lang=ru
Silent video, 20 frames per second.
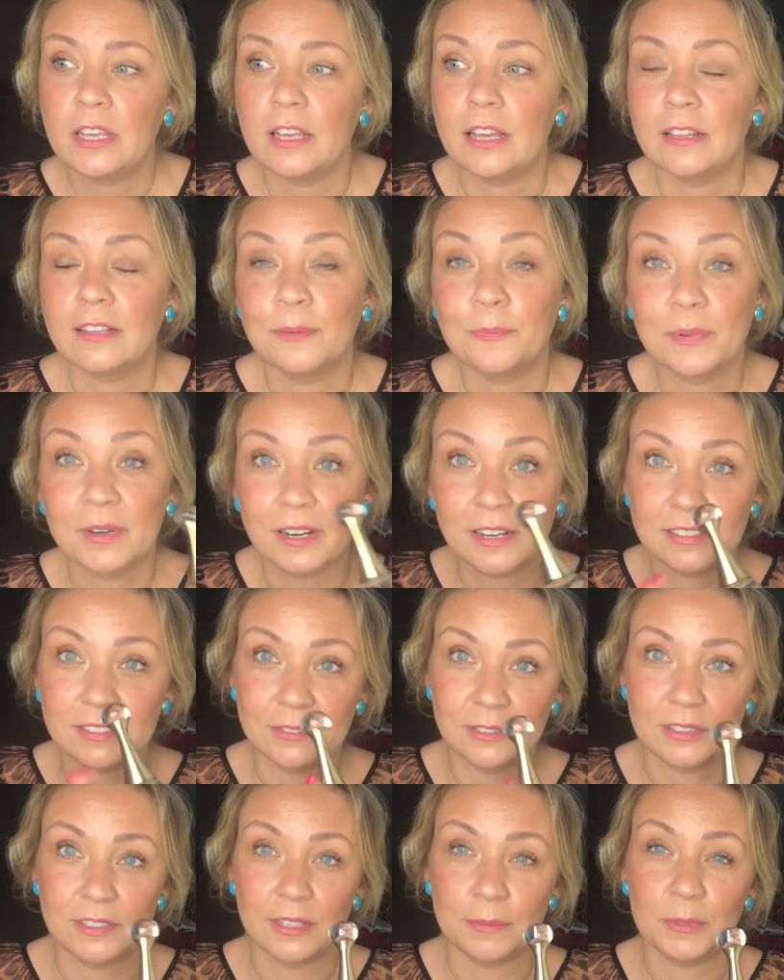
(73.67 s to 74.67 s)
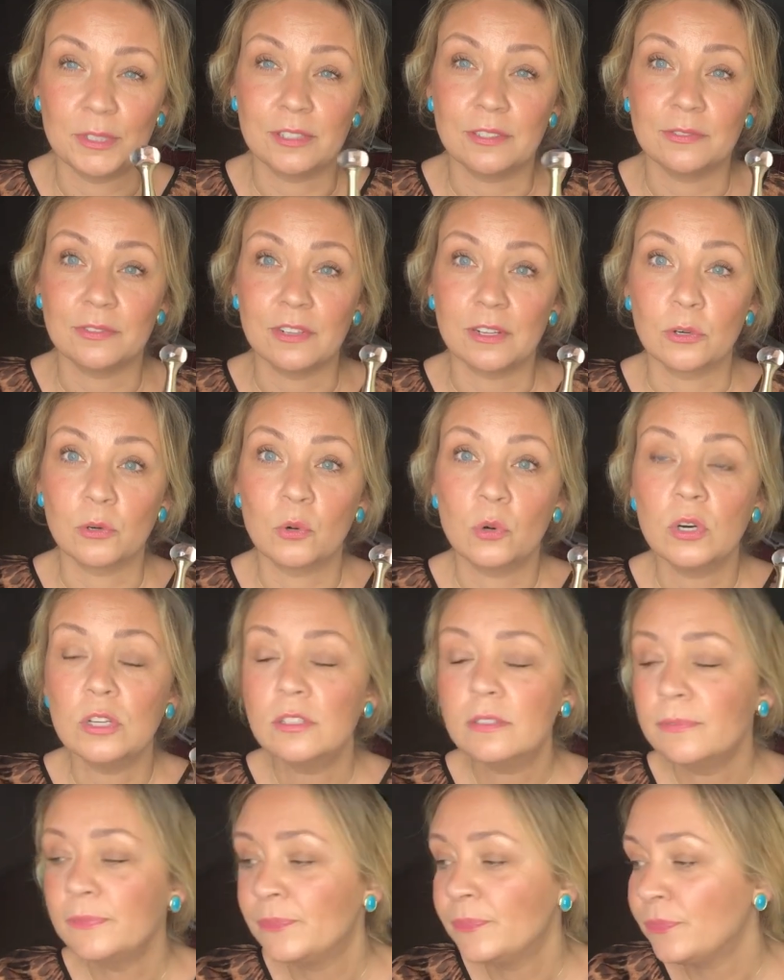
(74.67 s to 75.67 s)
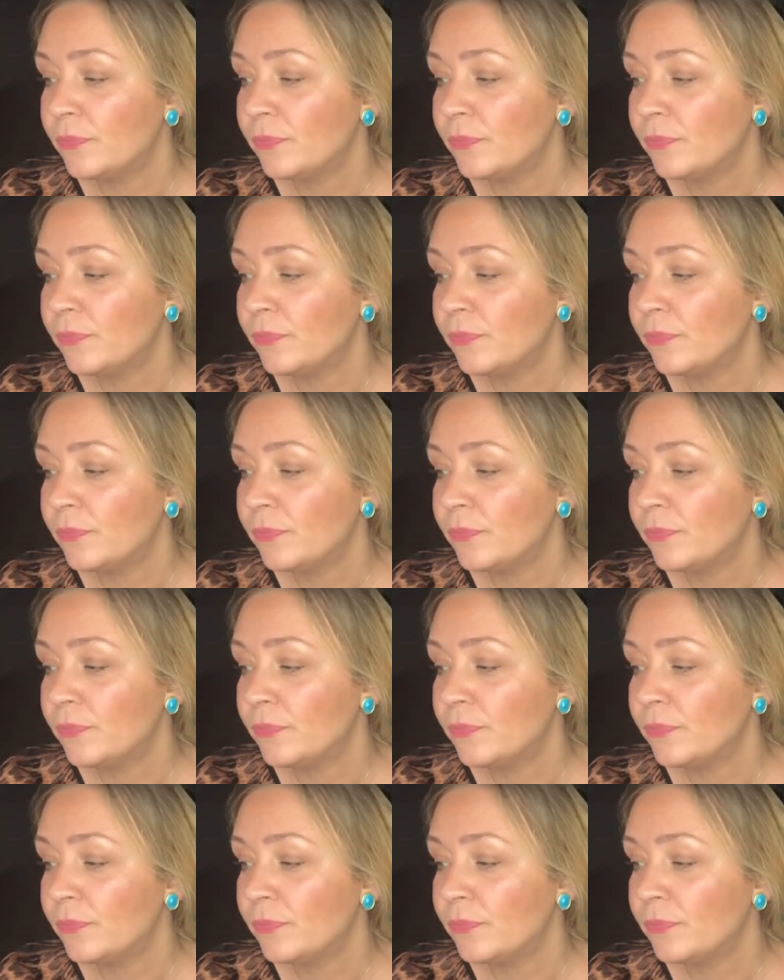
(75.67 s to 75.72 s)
И она показывала нам этот флакон.